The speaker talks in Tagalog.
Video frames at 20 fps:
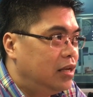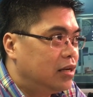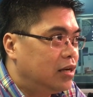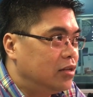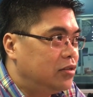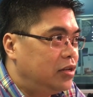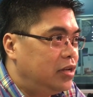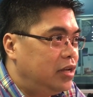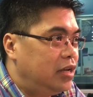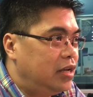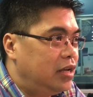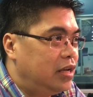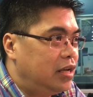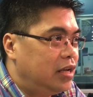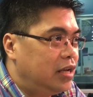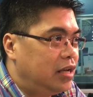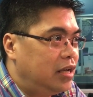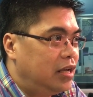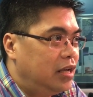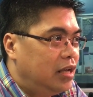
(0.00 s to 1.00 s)
Kasi
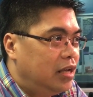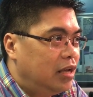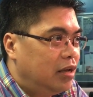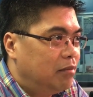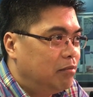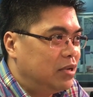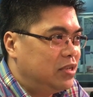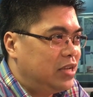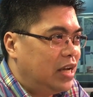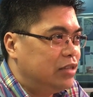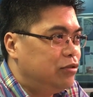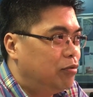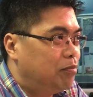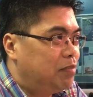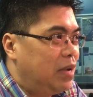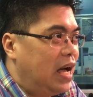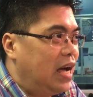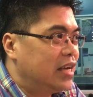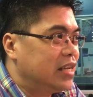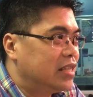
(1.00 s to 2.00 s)
masyadong
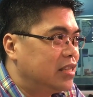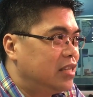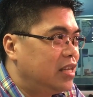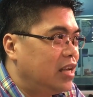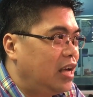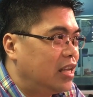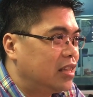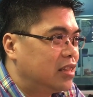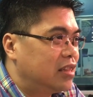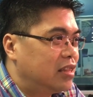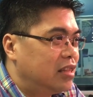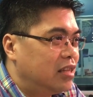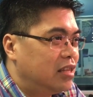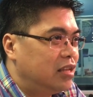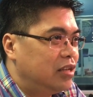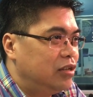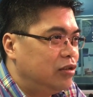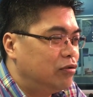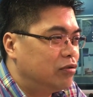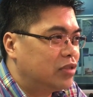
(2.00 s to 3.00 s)
pangit na at
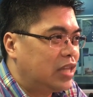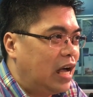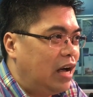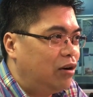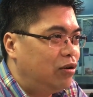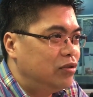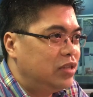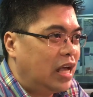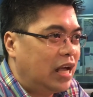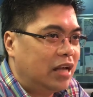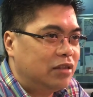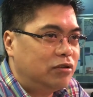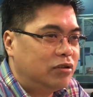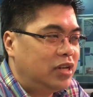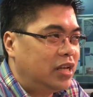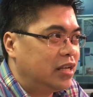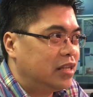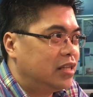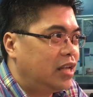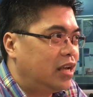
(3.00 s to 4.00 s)
yung tao na ano
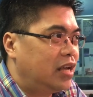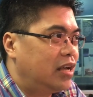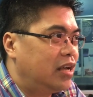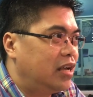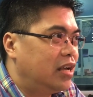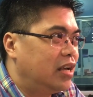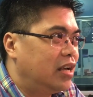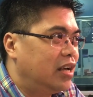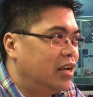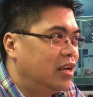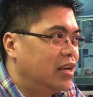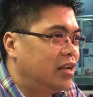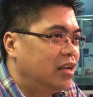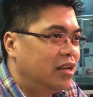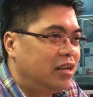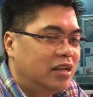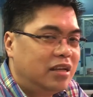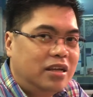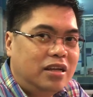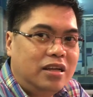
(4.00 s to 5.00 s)
na eh, na,
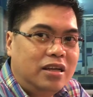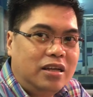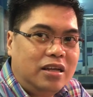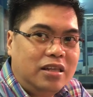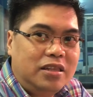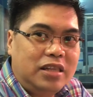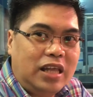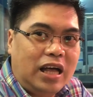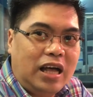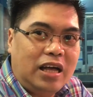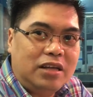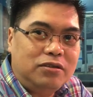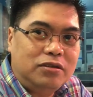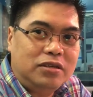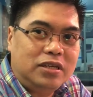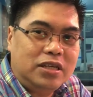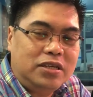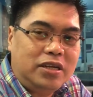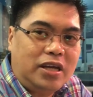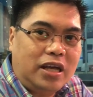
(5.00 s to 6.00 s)
na ano
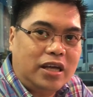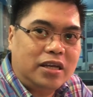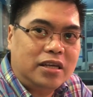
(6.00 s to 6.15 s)
na siya. Kung